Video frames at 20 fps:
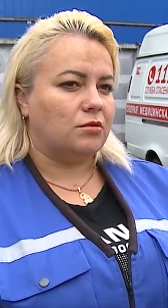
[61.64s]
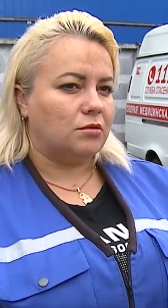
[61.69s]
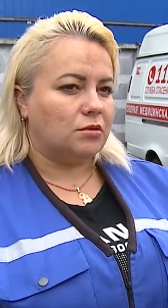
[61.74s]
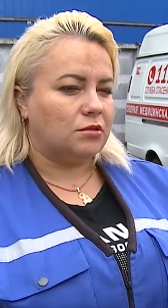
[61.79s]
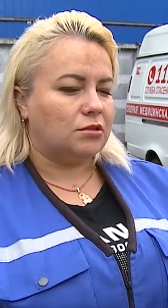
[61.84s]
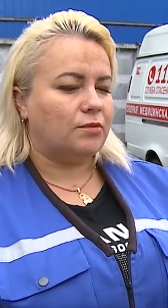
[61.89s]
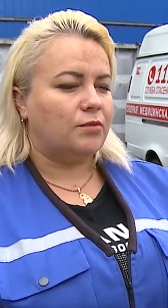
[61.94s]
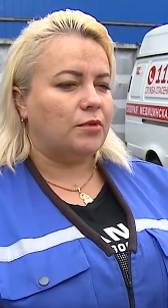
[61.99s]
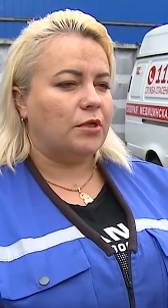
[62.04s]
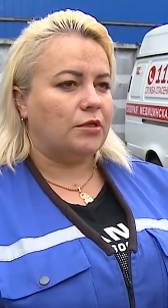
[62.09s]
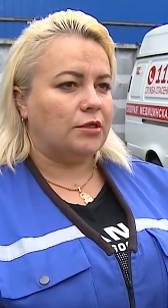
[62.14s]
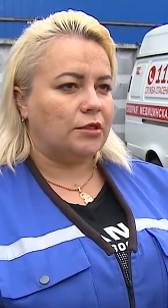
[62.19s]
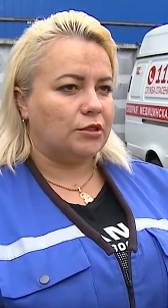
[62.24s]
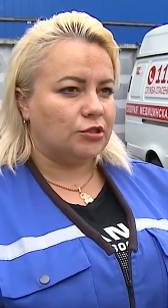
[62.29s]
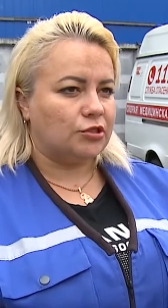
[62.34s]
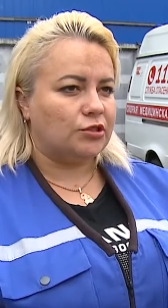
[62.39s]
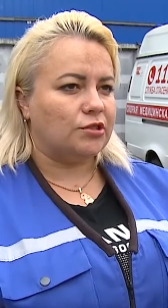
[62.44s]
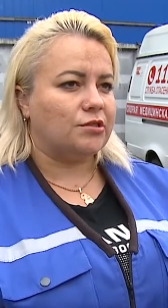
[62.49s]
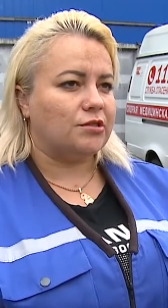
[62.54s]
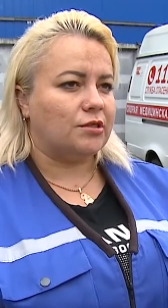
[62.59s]

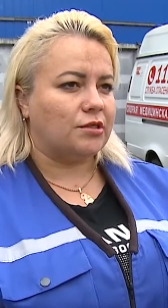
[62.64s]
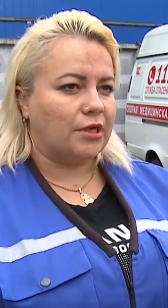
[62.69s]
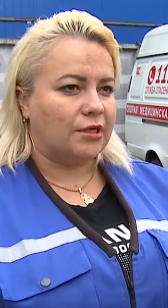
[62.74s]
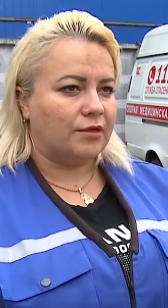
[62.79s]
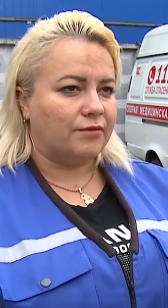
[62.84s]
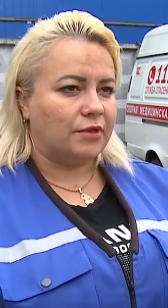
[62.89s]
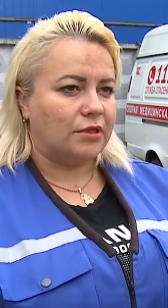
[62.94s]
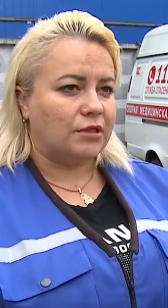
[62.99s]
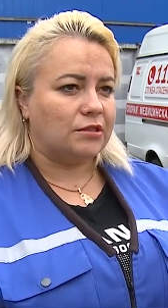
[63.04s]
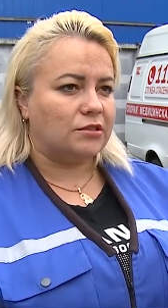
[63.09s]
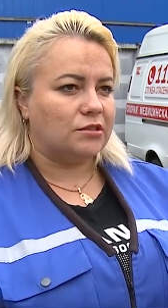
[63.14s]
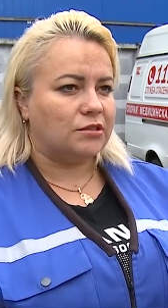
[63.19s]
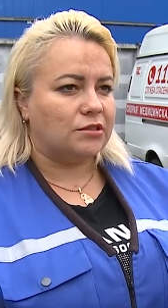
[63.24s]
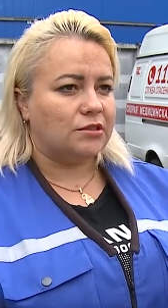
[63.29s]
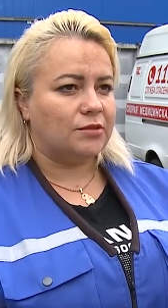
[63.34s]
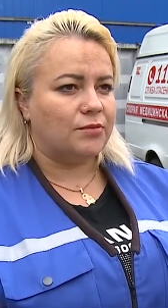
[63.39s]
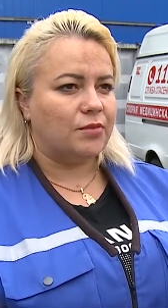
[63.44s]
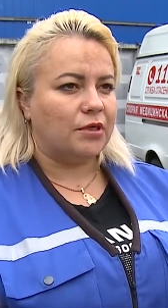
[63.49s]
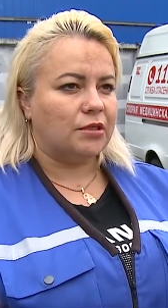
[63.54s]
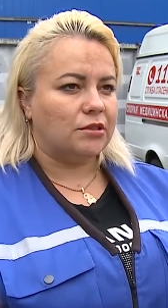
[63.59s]
сберечь, как говорится, и
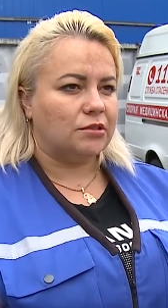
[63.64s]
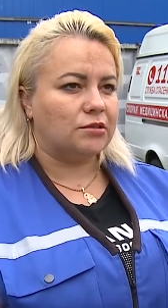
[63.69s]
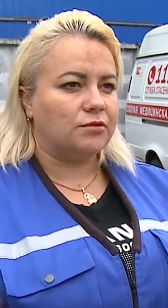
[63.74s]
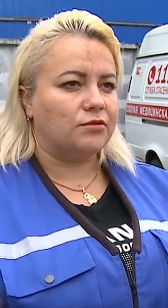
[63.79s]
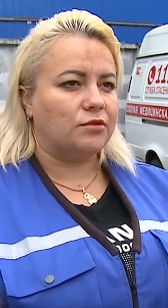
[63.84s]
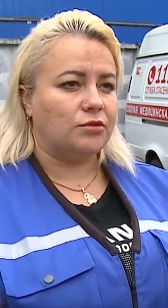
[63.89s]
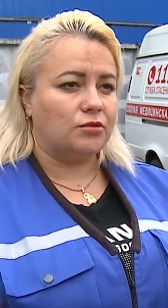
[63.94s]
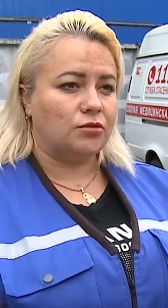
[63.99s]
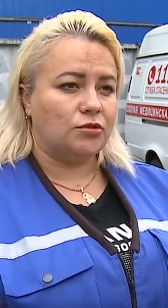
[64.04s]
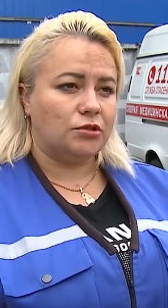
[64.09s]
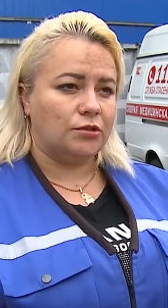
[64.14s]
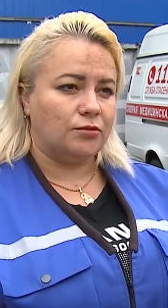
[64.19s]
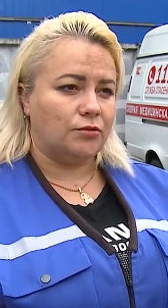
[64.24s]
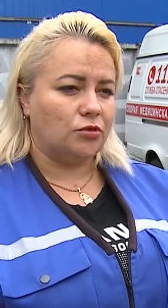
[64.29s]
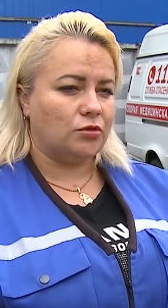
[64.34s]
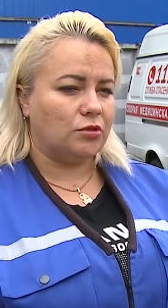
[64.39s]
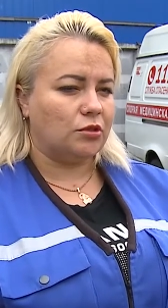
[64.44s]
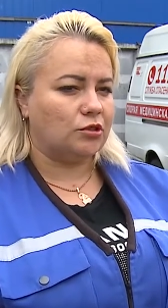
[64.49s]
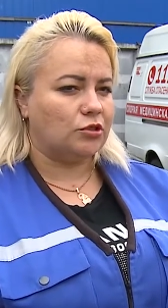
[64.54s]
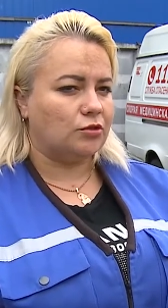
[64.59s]
себя, и свою
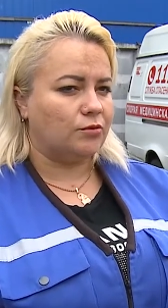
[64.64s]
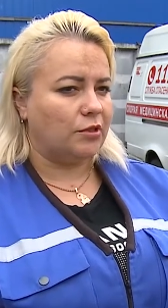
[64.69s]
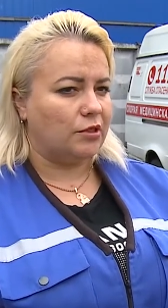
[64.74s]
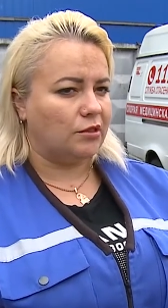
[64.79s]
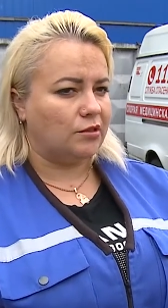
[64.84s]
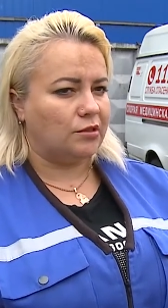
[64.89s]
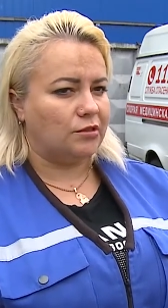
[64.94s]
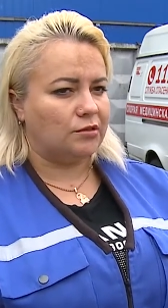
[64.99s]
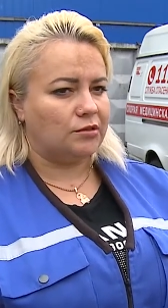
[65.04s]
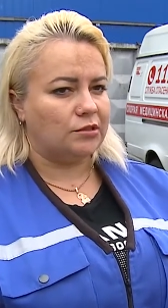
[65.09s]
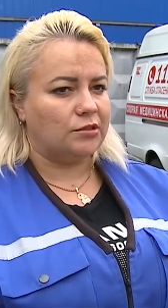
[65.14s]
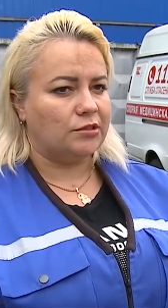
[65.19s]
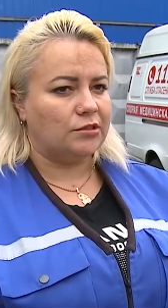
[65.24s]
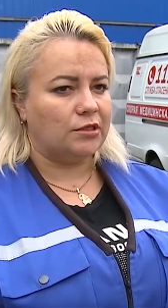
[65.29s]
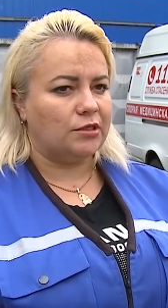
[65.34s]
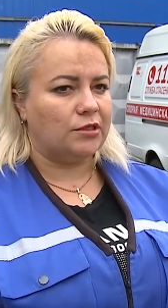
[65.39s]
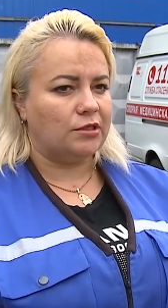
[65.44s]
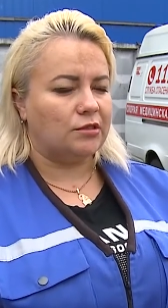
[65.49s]
семью, также маленьких детей.